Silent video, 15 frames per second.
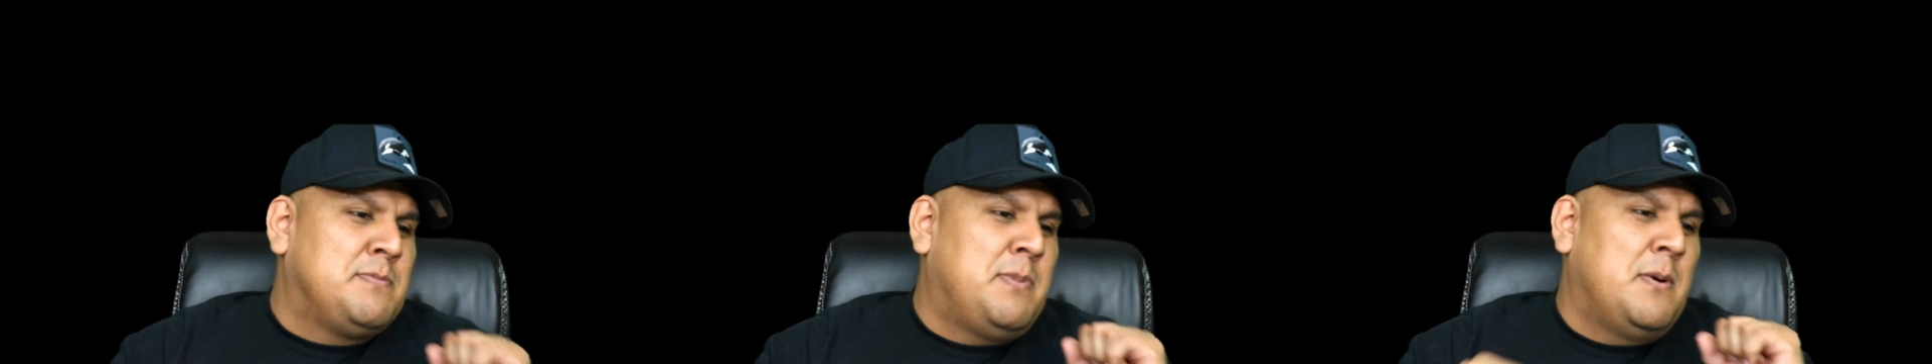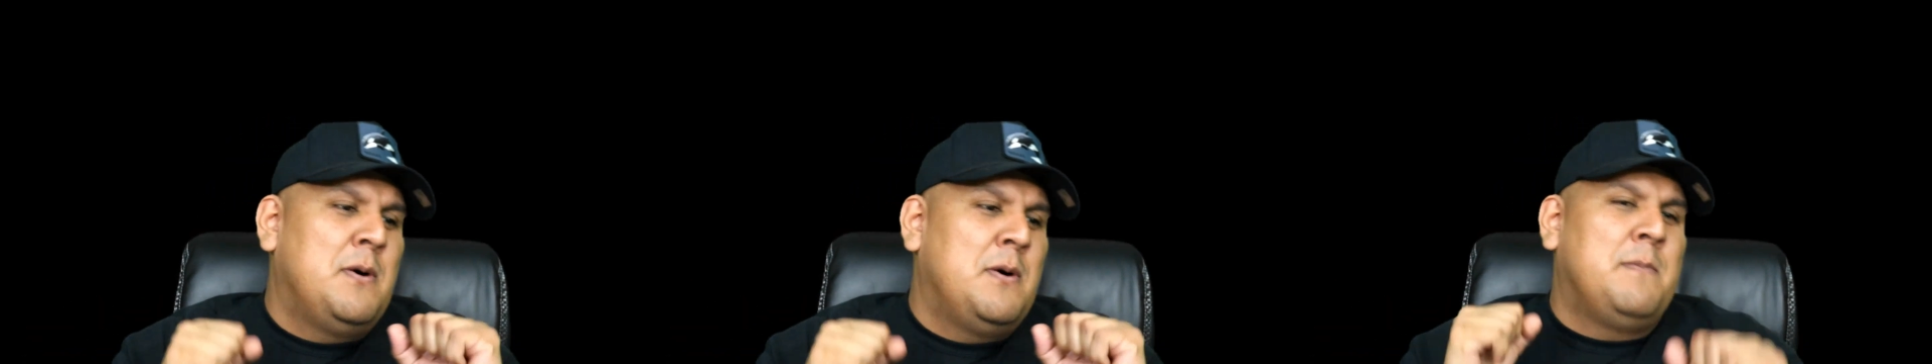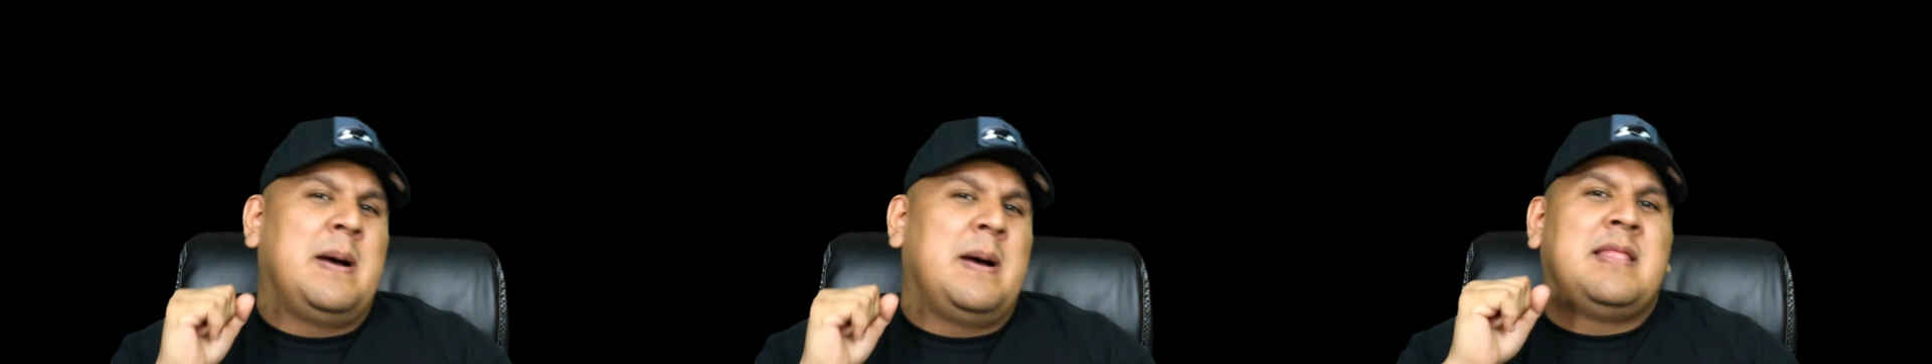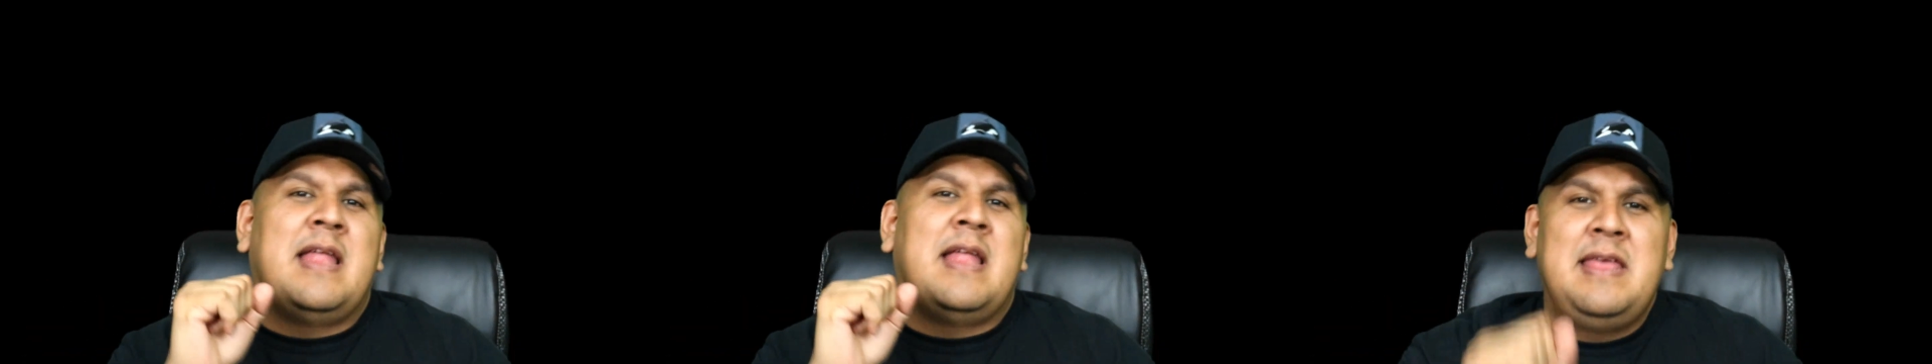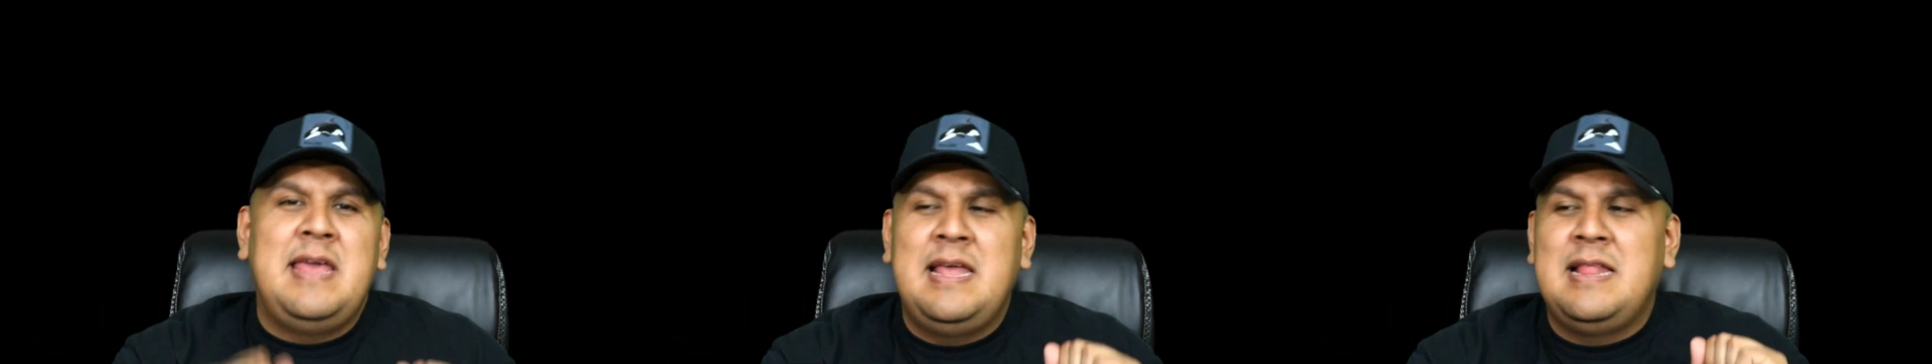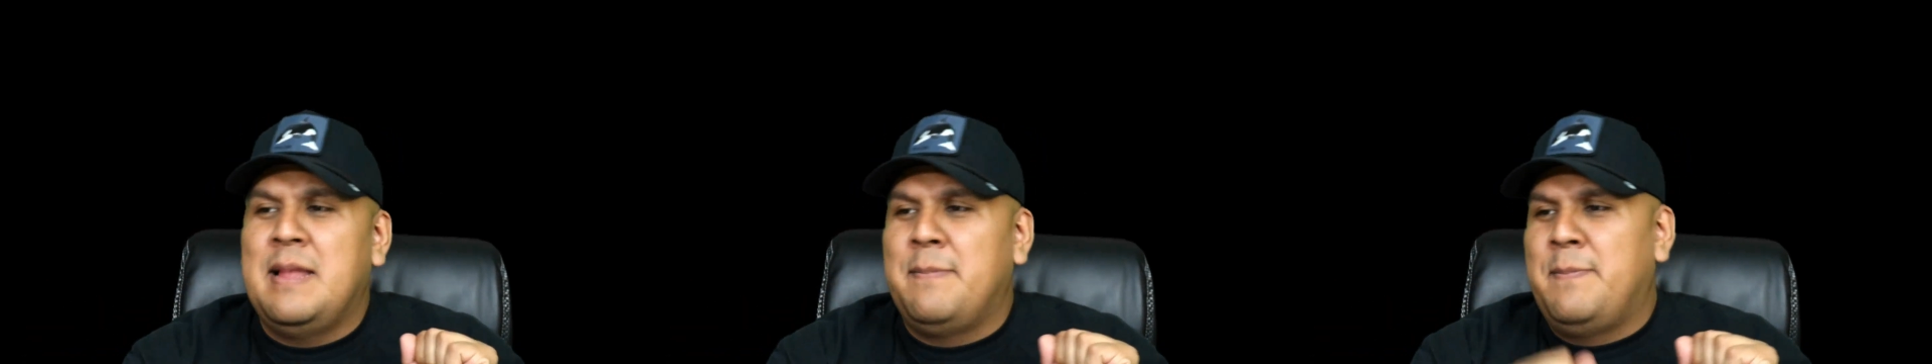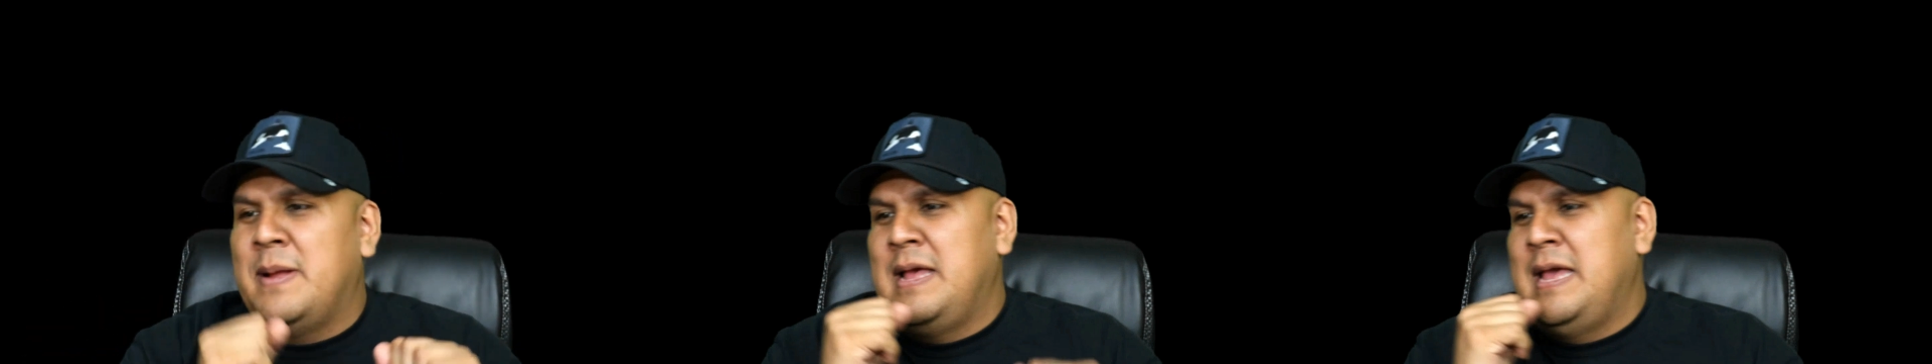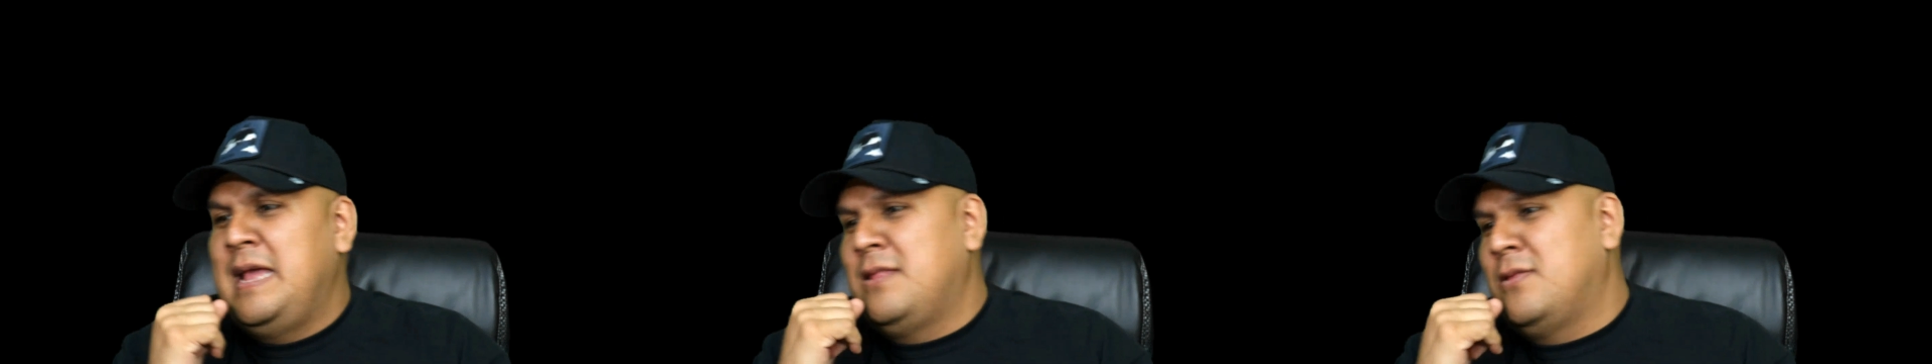Pum, patadita,
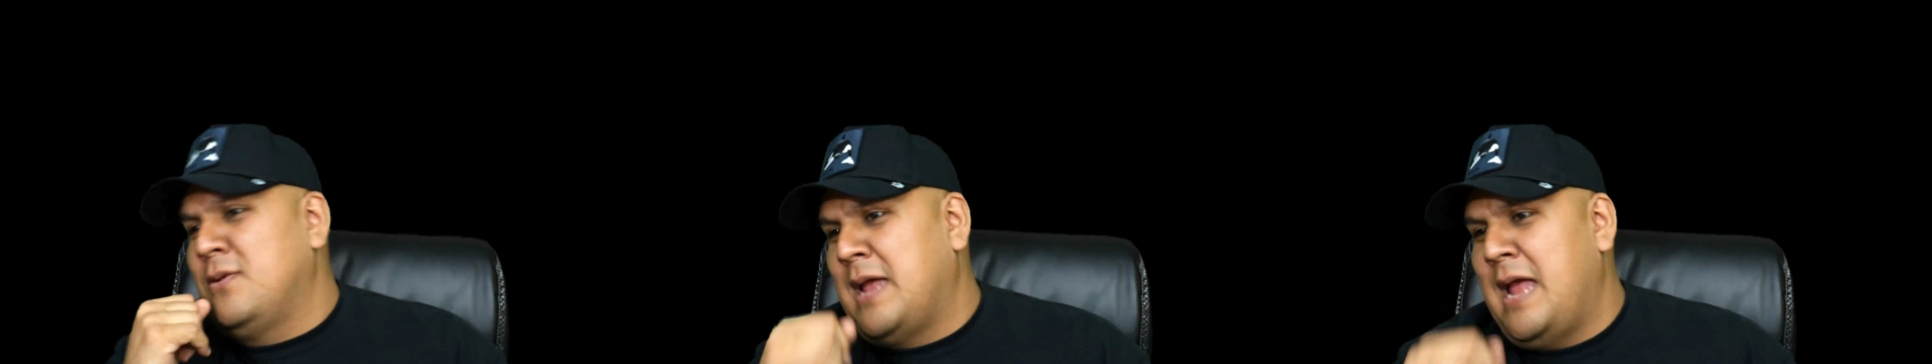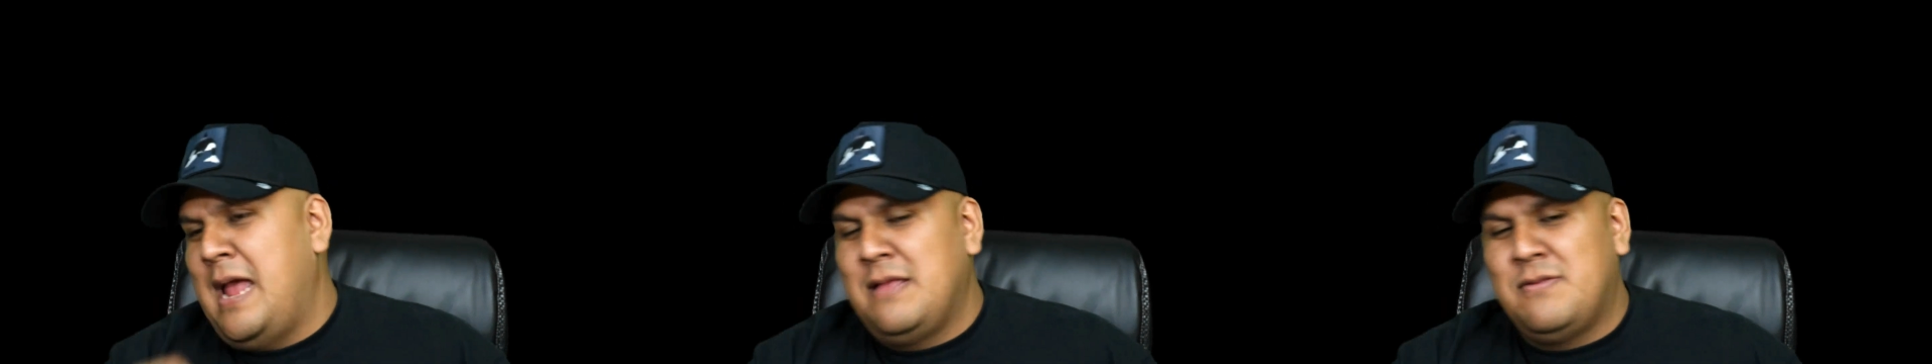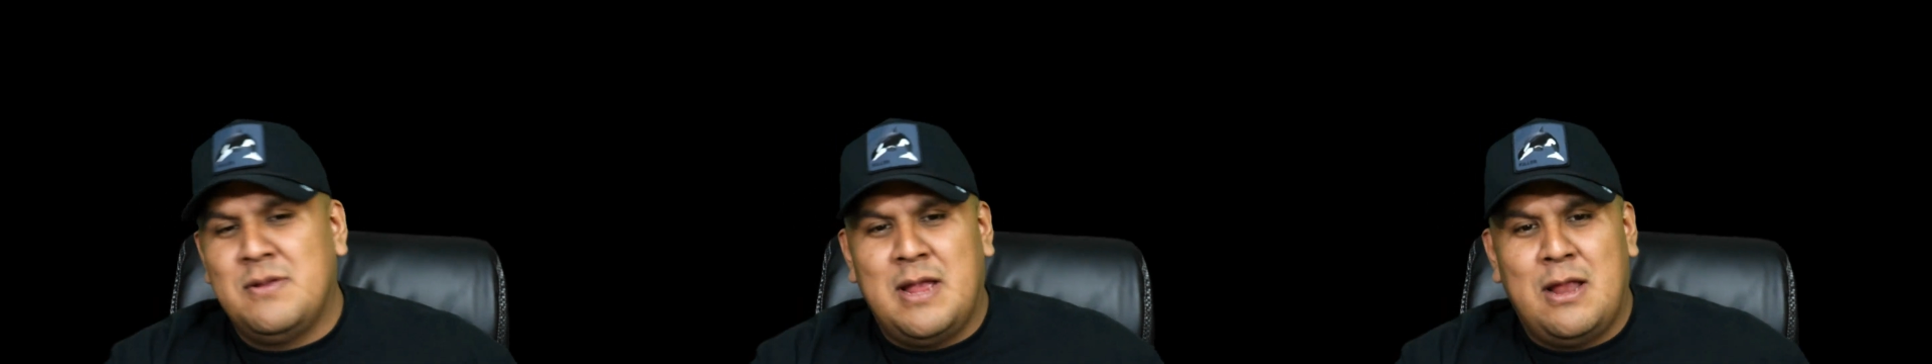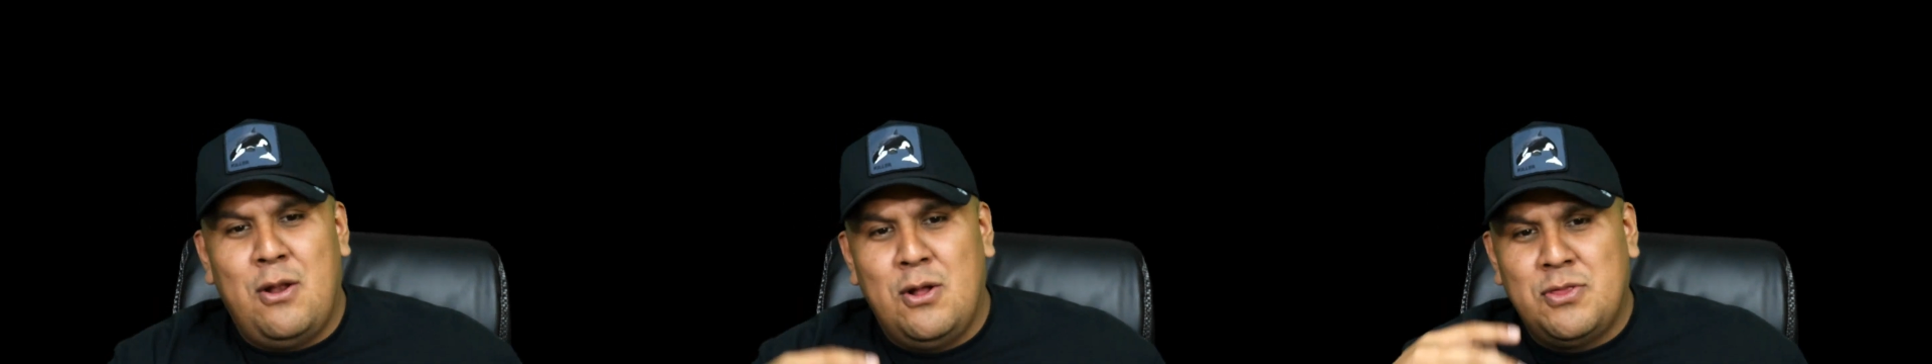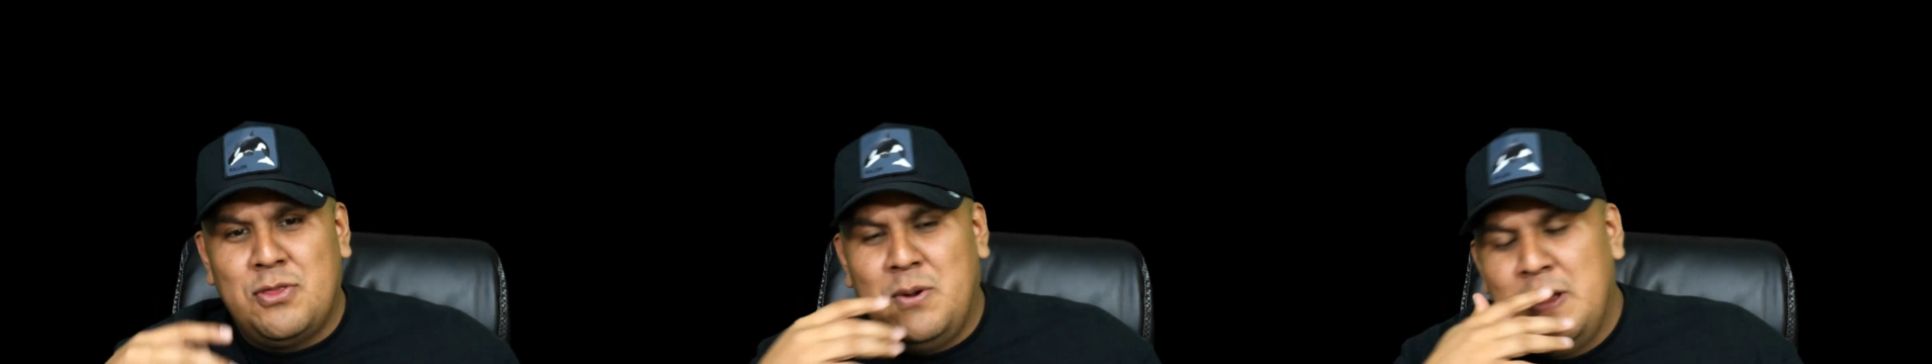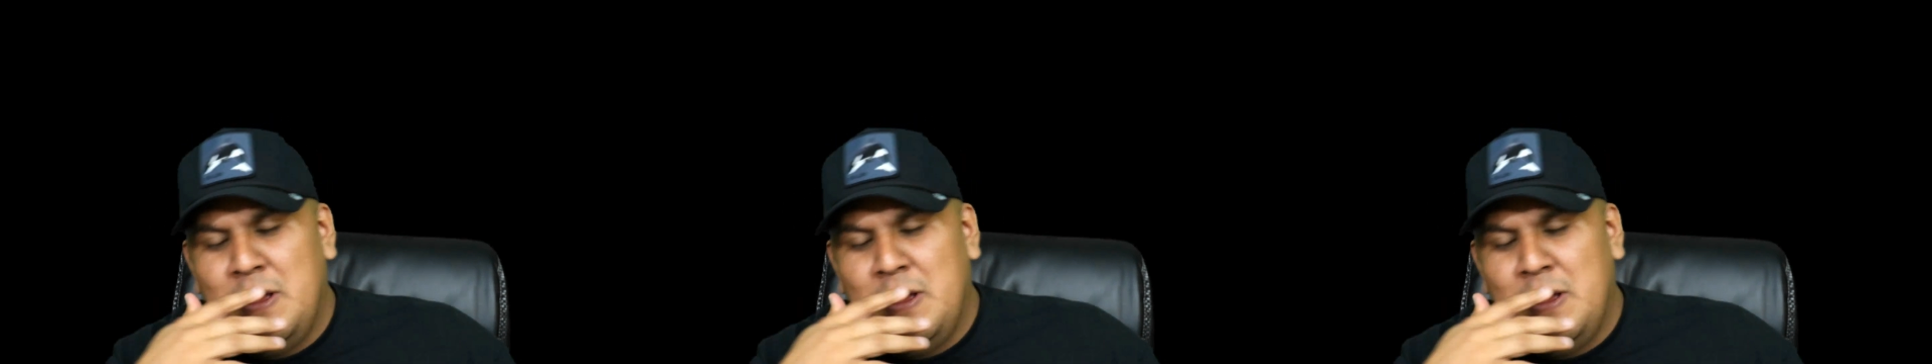patito que esto, que el otro.